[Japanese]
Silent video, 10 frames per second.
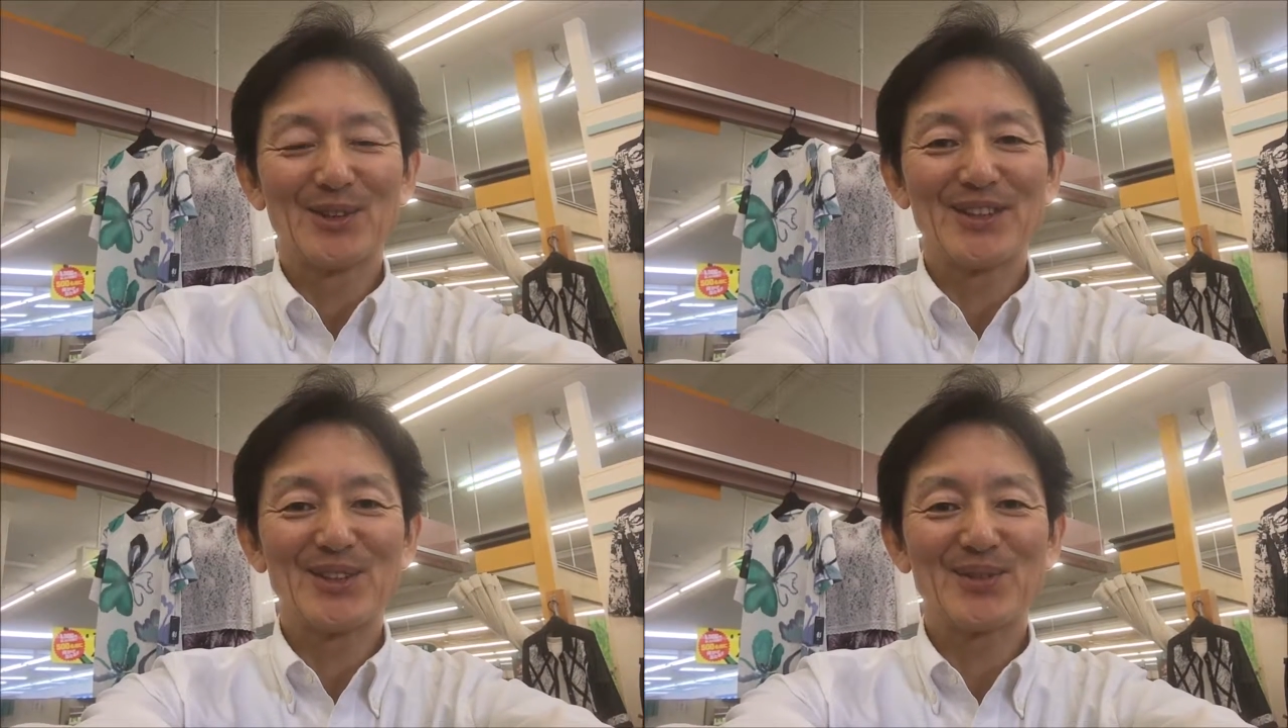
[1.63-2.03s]

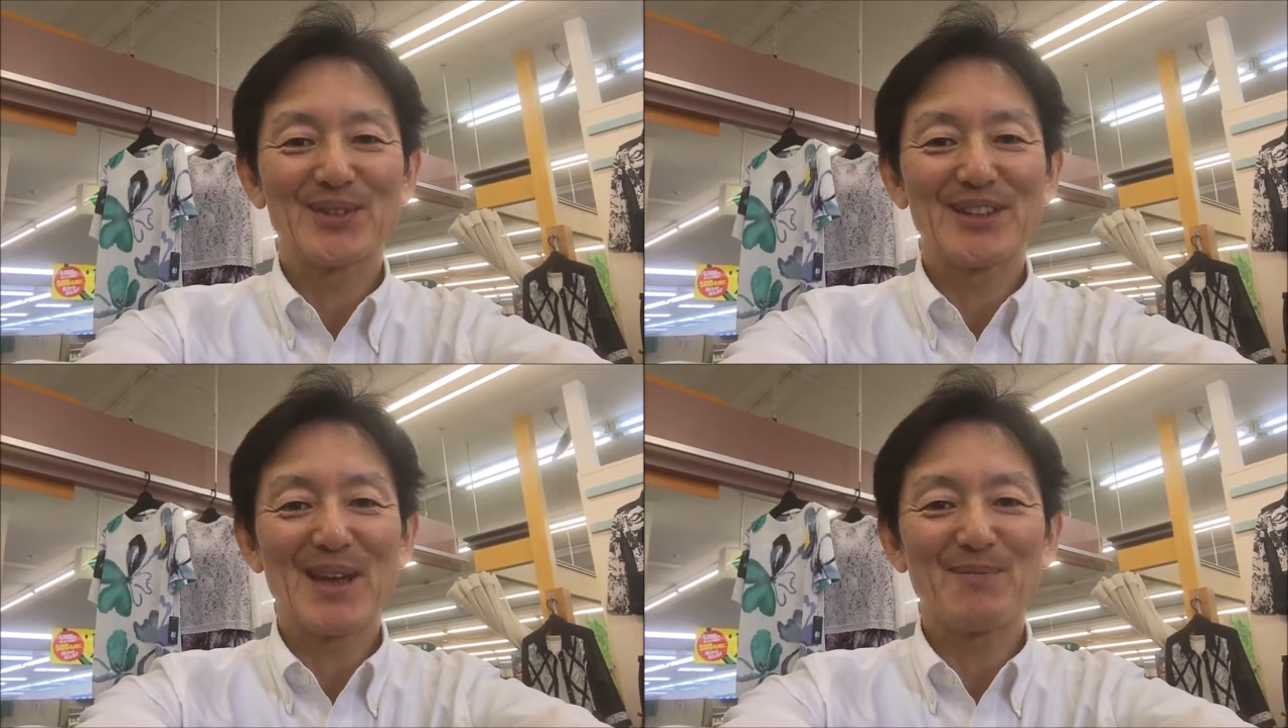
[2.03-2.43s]
婦人
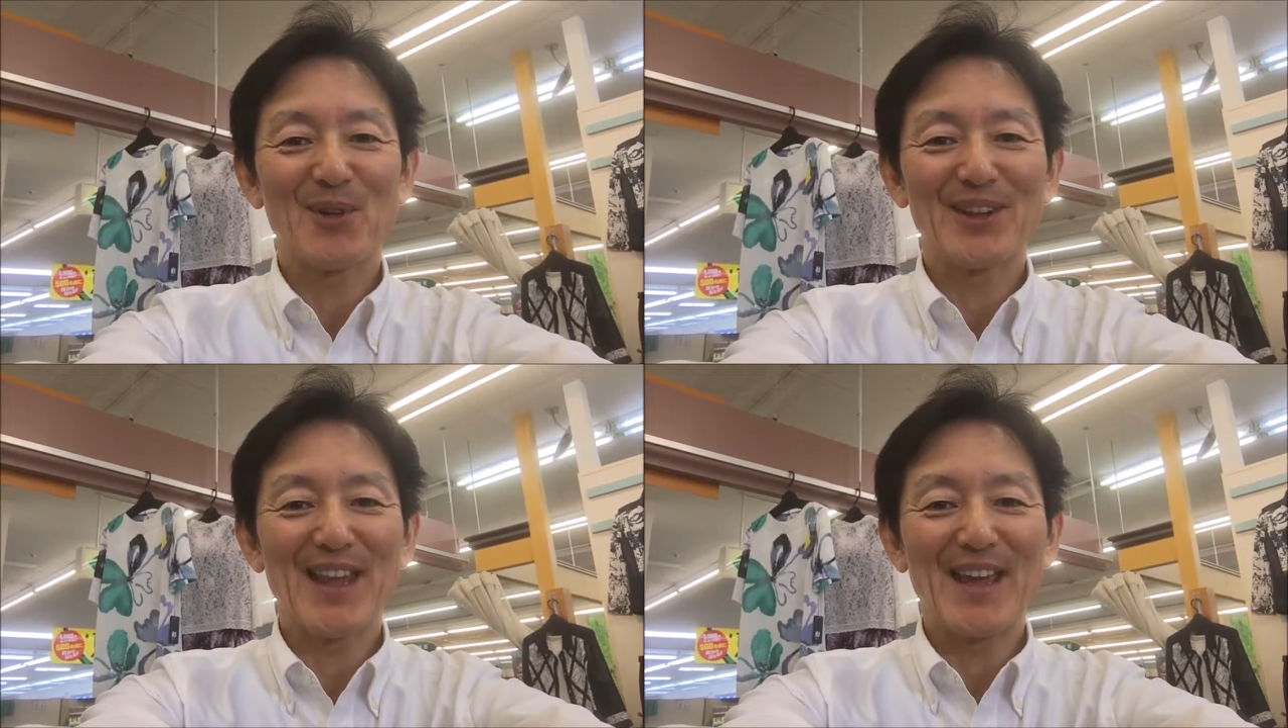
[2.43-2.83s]
服専
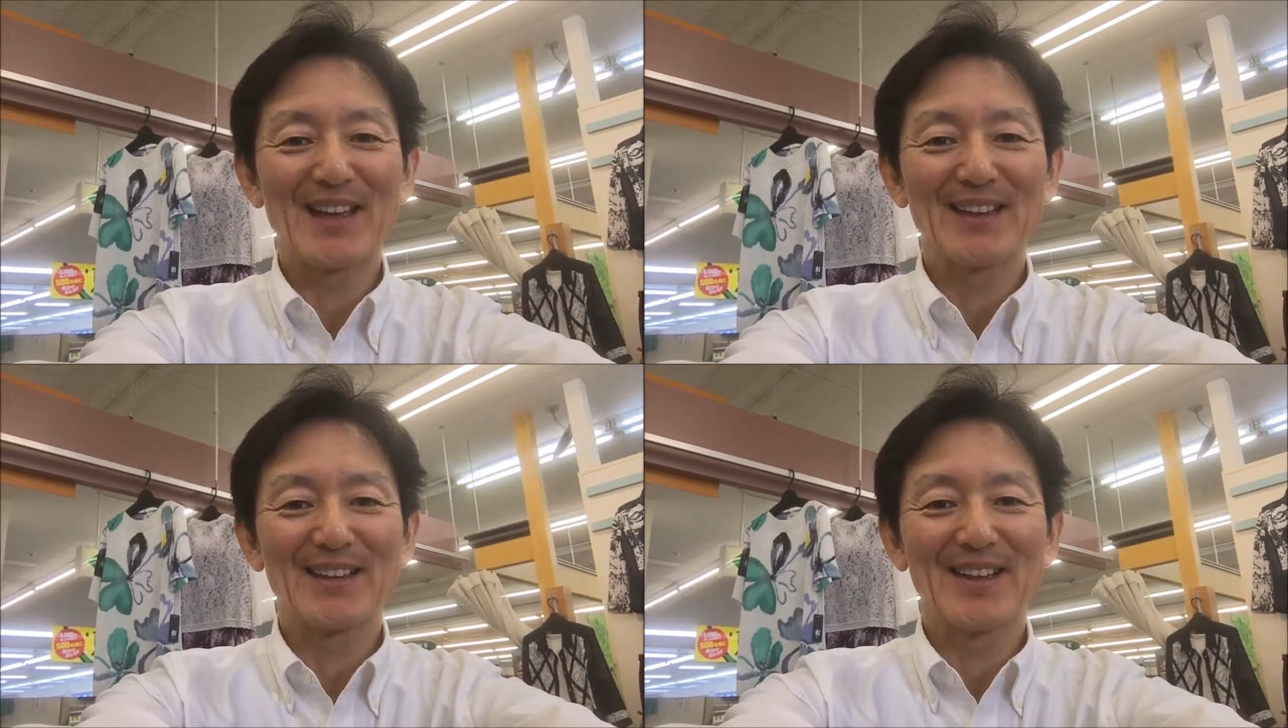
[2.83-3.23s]
門
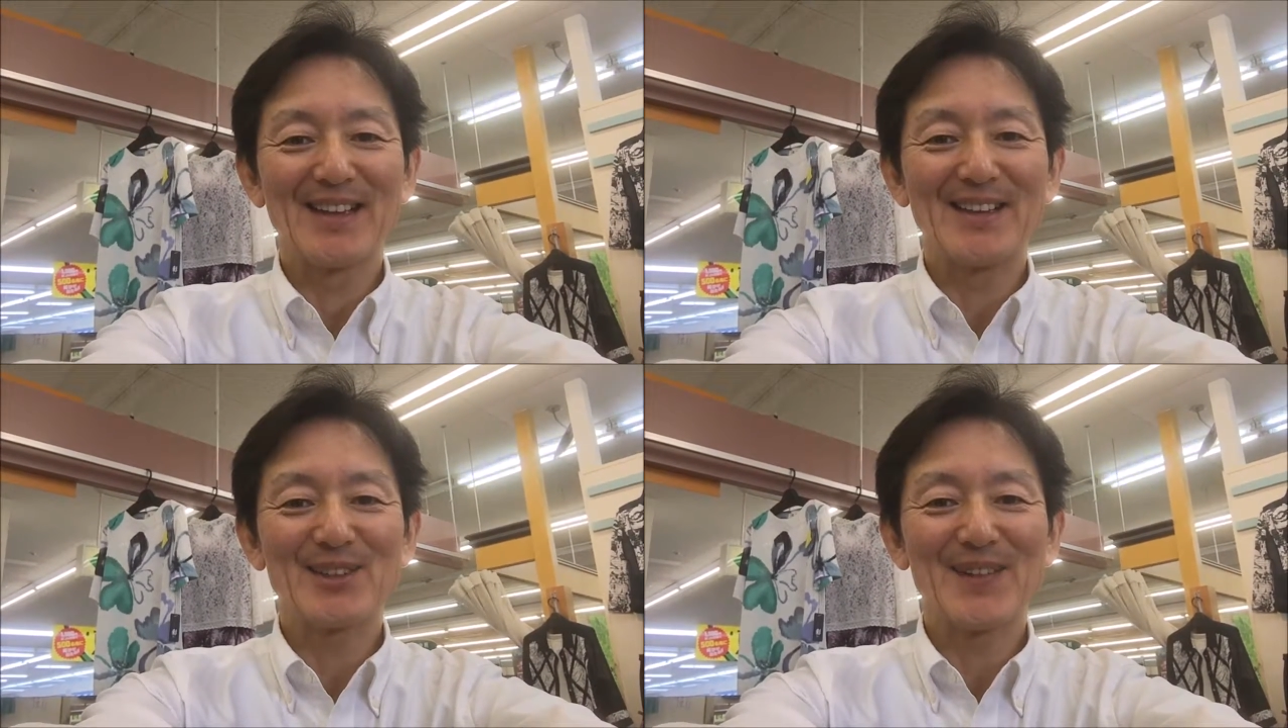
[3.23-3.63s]
店
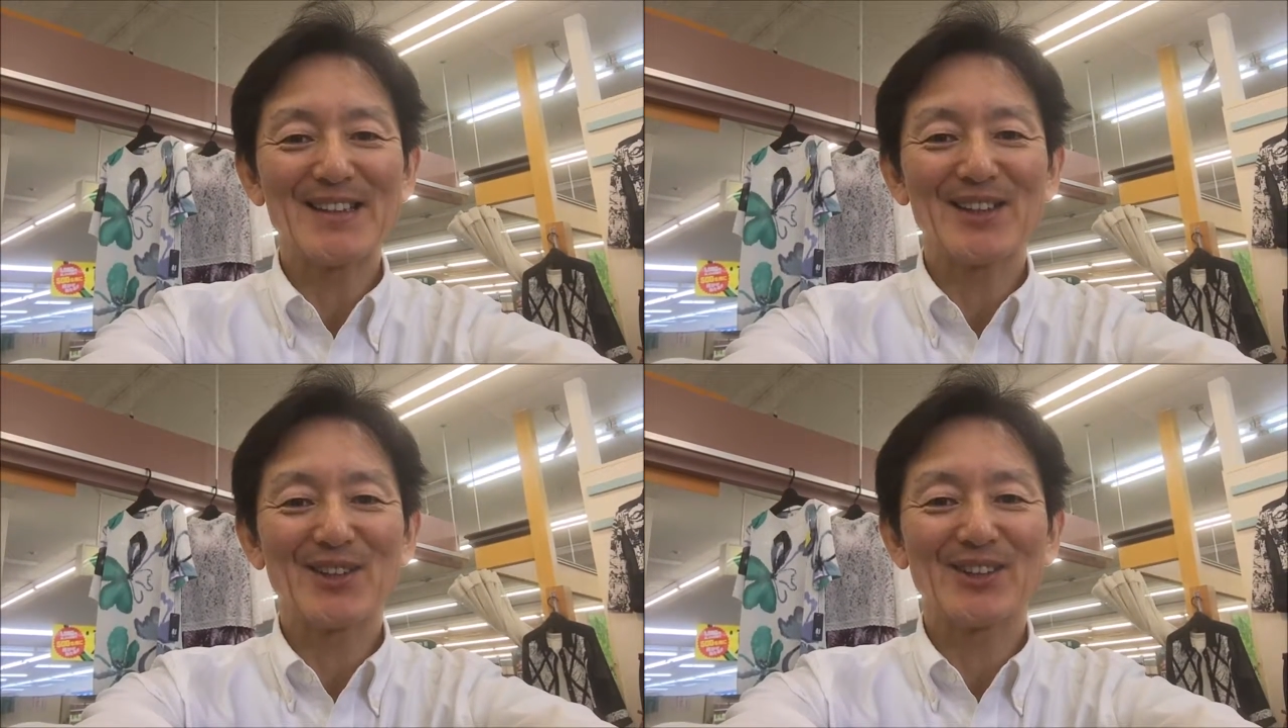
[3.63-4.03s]

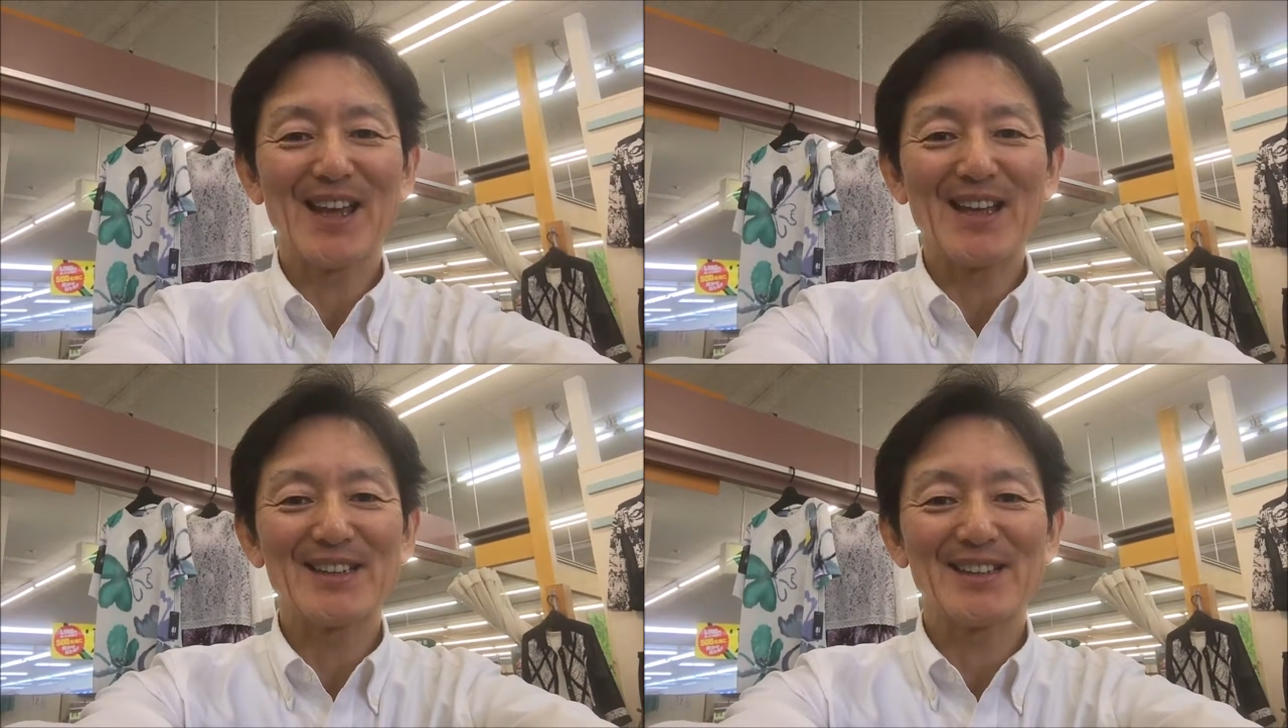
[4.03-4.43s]

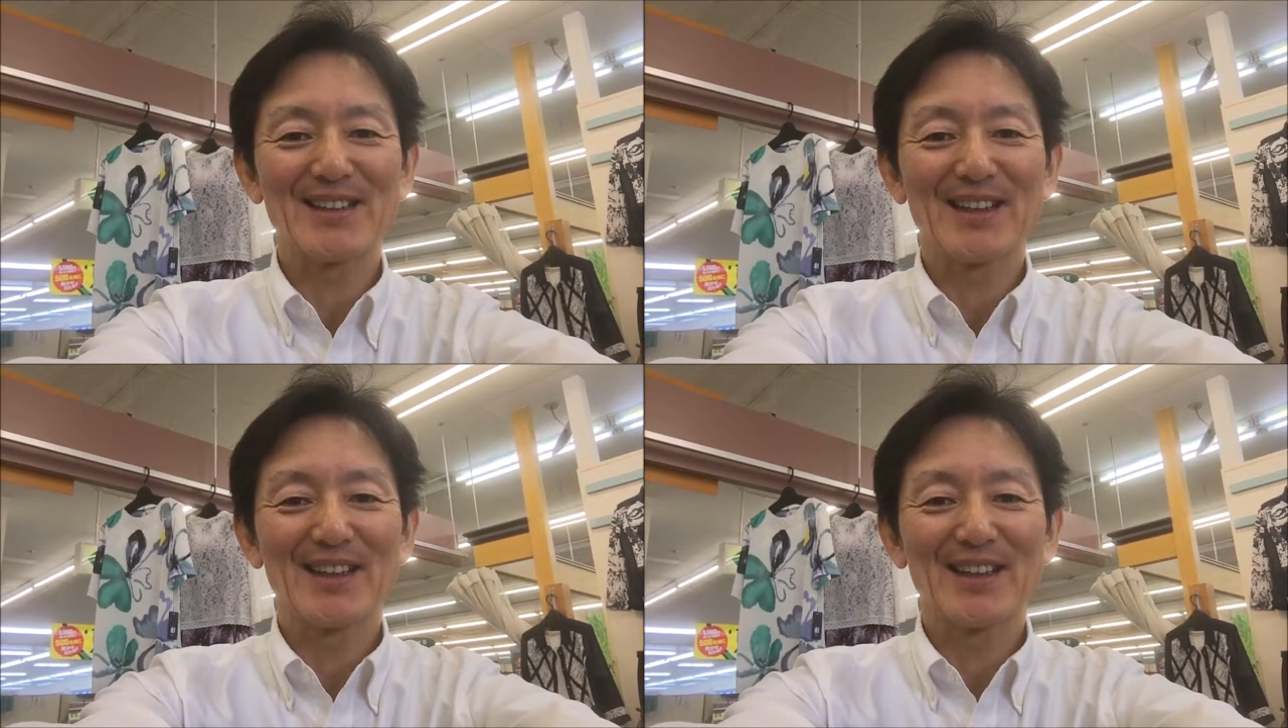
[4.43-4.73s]
レディースファッショングレース